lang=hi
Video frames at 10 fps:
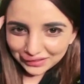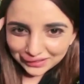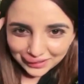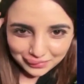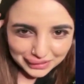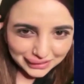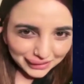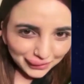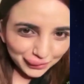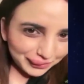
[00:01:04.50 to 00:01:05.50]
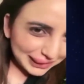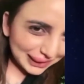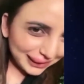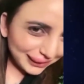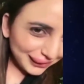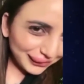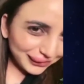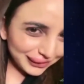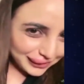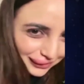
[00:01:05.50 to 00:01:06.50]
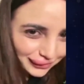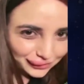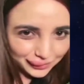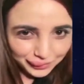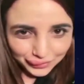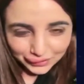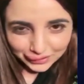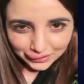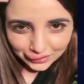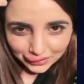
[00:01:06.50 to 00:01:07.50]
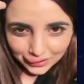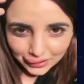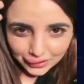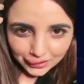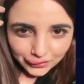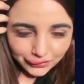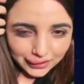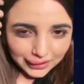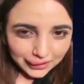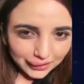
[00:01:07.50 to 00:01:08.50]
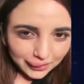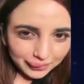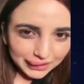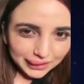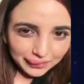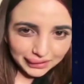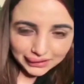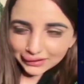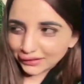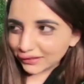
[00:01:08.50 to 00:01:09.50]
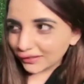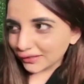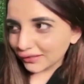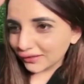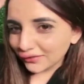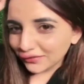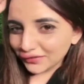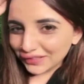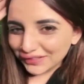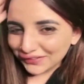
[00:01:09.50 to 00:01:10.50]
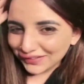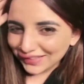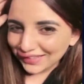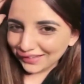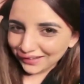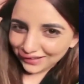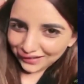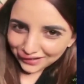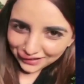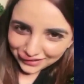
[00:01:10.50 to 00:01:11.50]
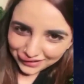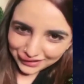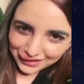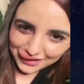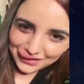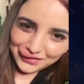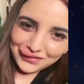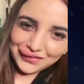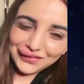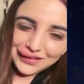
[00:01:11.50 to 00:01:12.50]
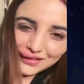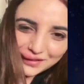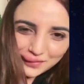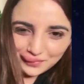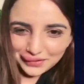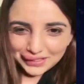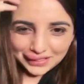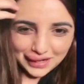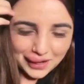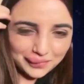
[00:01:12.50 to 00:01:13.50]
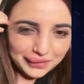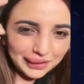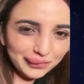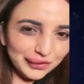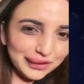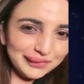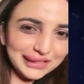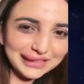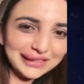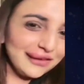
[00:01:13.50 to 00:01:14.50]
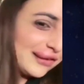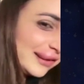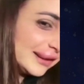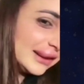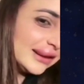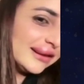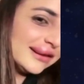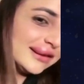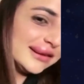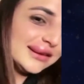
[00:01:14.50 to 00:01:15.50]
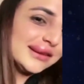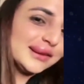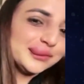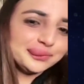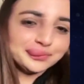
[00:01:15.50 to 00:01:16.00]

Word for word: के फिलर के पैसे इनको बचा के तो कुछ थोड़े बहुत यूके के अंदर अपनी जेब खर्ची खर्ची करूँगी क्योंकि ये ना मैं यहाँ पे भूखी मर जाऊँ और